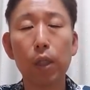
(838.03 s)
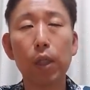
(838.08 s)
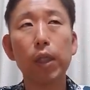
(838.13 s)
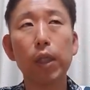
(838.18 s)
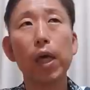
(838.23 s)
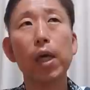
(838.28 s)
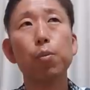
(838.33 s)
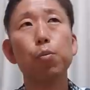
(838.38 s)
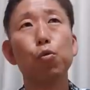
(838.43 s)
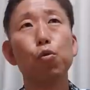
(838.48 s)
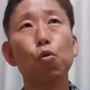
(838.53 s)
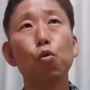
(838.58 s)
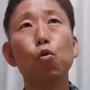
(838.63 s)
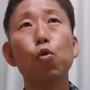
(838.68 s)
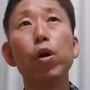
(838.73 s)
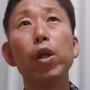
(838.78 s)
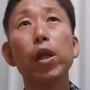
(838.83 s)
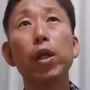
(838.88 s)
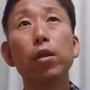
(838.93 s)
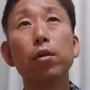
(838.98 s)
タイプの
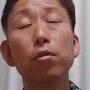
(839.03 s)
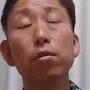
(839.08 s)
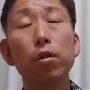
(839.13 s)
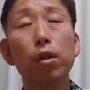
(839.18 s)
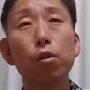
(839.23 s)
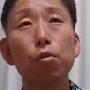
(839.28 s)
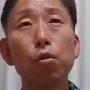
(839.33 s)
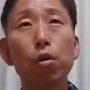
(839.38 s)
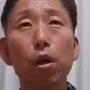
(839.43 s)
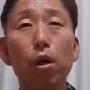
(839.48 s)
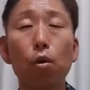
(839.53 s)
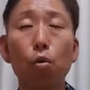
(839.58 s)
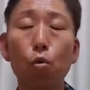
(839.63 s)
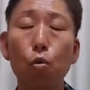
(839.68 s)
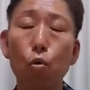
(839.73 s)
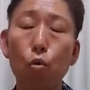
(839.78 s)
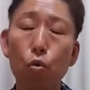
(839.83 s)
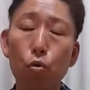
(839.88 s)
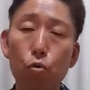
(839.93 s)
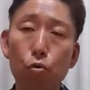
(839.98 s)
声なんですけどだから
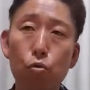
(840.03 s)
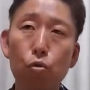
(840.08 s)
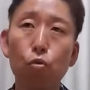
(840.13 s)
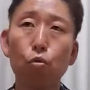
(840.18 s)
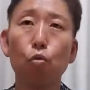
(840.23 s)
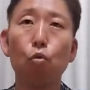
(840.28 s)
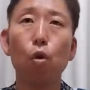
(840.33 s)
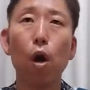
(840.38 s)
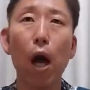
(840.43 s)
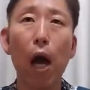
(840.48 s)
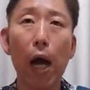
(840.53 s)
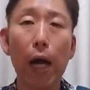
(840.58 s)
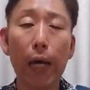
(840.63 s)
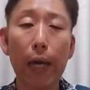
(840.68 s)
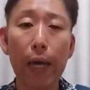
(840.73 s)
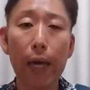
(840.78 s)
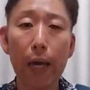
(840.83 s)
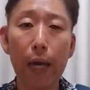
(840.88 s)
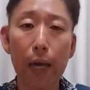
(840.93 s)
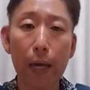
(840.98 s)
こういうちょっとこう上
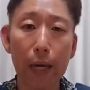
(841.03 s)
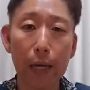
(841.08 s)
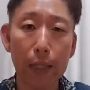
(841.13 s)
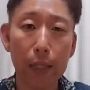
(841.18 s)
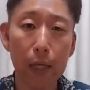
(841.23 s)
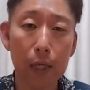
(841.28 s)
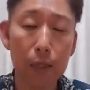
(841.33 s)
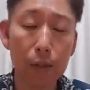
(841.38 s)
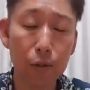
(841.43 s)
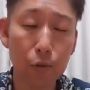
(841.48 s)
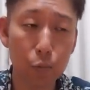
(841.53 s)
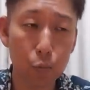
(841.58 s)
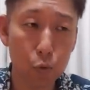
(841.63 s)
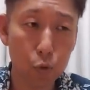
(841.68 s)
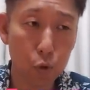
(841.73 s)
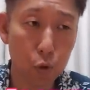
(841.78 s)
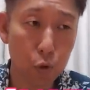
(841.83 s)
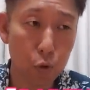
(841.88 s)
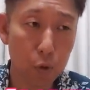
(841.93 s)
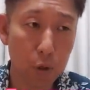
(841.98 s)
げ上げなリズム
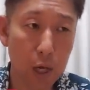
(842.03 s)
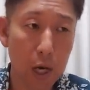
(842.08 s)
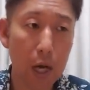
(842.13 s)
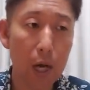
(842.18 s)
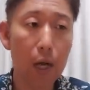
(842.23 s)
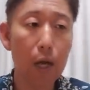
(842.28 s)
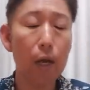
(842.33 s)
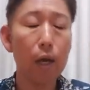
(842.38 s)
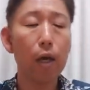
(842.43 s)
というか、